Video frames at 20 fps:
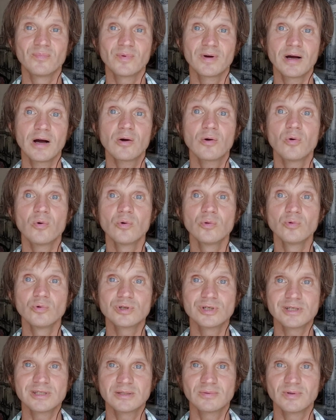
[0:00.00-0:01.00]
как
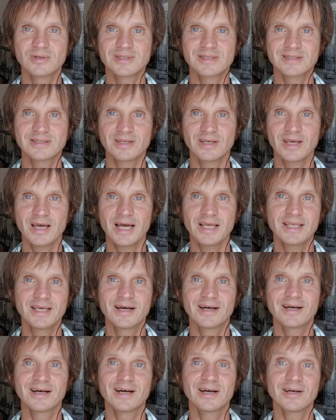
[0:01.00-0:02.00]
улучшить свое
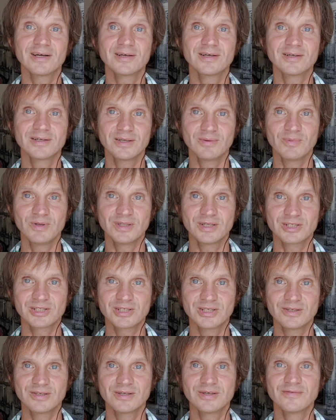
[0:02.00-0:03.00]
состояние, как именно
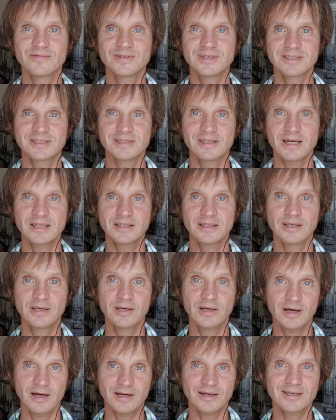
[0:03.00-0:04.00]
жить в достатке
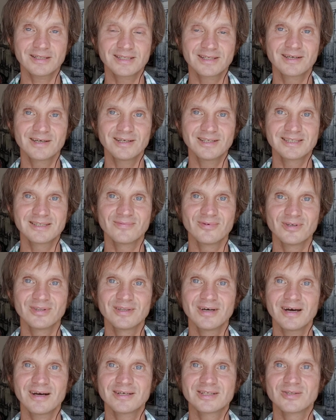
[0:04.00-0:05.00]
и как раскрыть свой
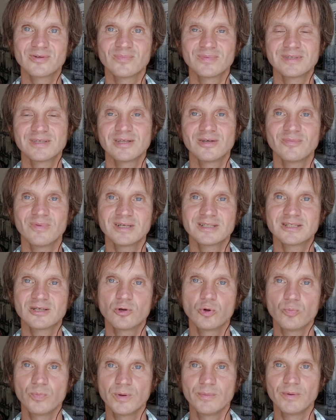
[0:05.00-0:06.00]
дар, чтобы заниматься
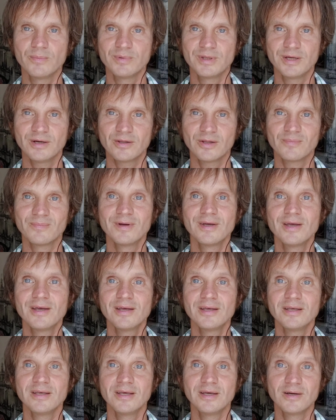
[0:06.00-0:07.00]
любимым делом
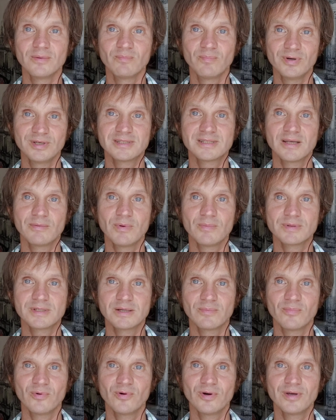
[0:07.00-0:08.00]
и быть самим
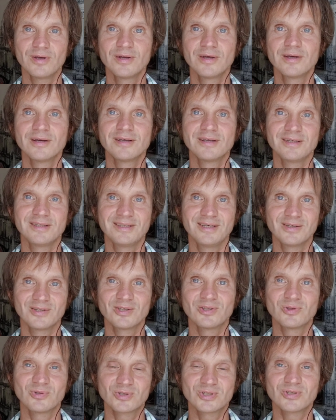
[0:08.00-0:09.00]
собой,
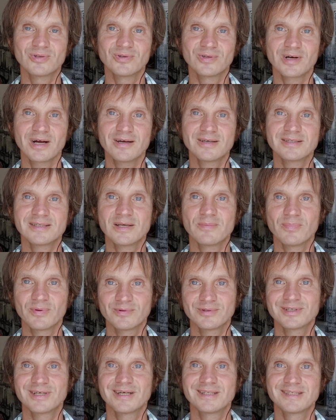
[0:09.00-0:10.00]
делать то, что нравится и
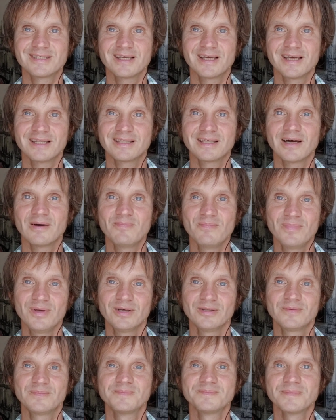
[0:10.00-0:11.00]
получать за это
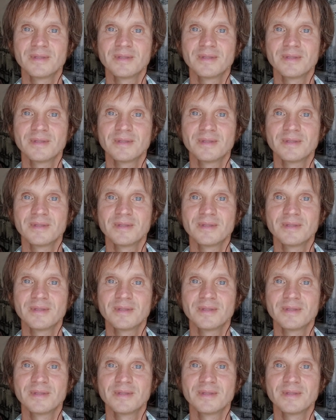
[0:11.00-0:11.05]
обмен.